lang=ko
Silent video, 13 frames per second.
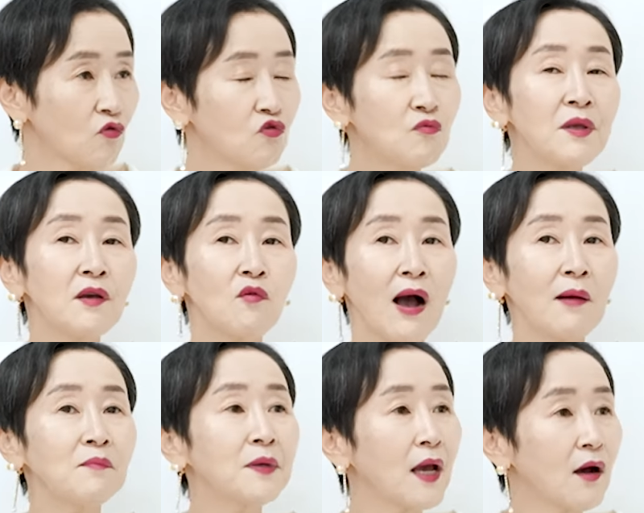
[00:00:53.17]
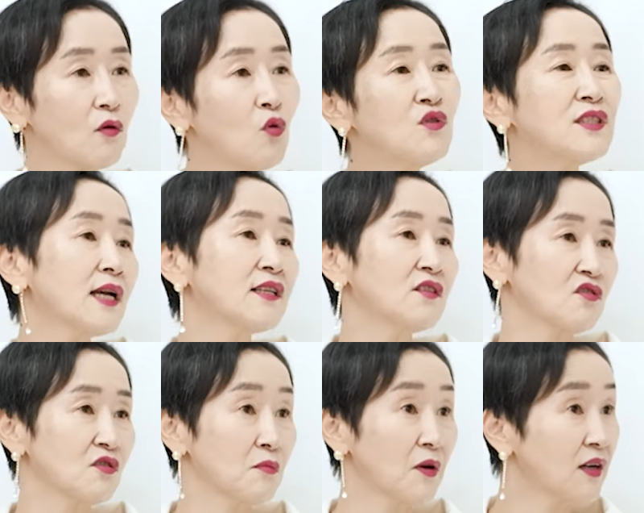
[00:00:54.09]
국민과 함께하고 혼자
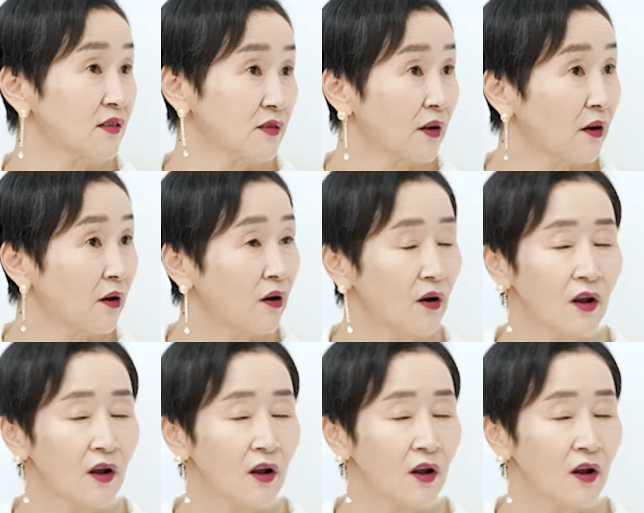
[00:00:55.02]
있었으면 했어요.